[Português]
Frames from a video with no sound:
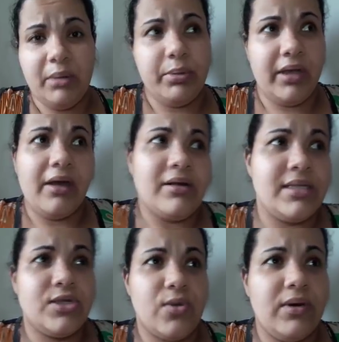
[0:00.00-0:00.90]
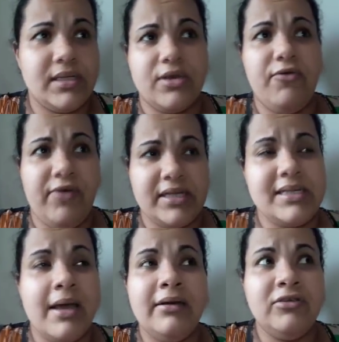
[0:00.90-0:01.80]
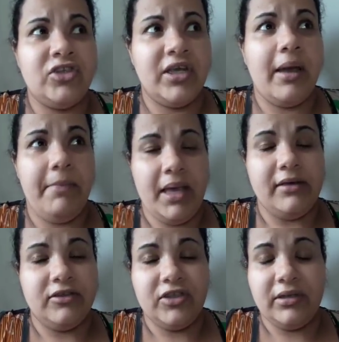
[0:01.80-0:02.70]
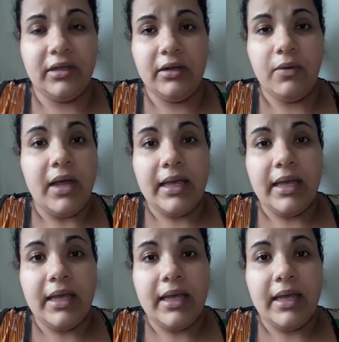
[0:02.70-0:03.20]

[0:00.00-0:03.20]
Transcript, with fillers: Porque eram as escolhas que eu fazia antigamente, entendeu?